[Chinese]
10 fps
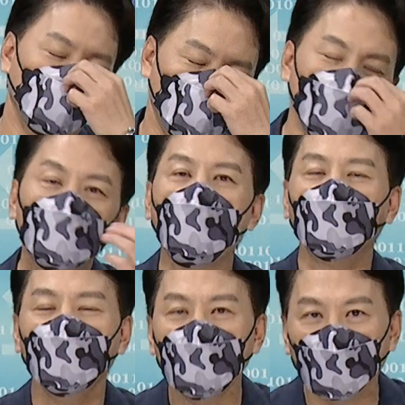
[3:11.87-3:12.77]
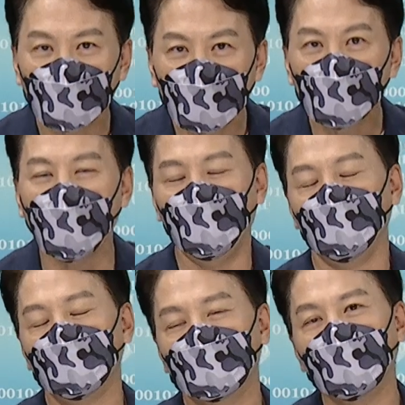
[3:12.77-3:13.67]
如果你有意
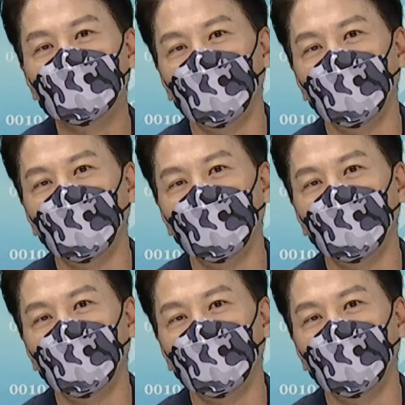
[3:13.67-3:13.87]
愿跟